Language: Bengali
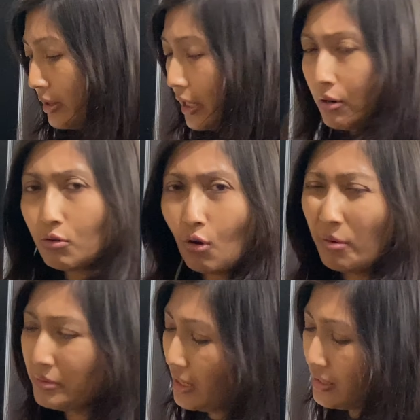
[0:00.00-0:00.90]
থেকেও কম
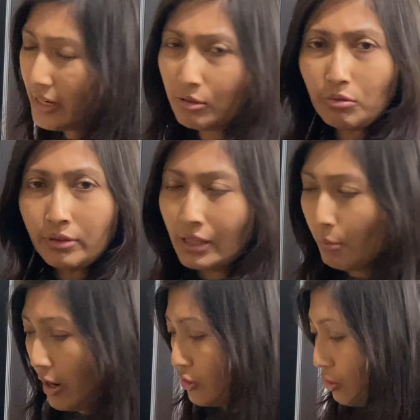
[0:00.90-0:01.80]
জাস্ট একটু
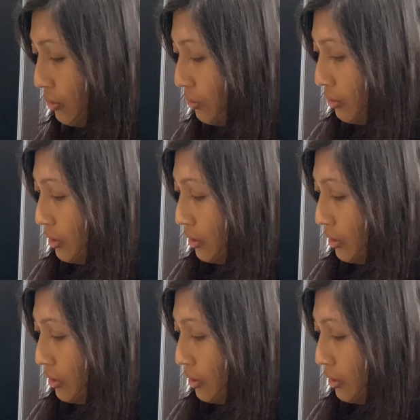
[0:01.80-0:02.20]
দেওয়ার জন্য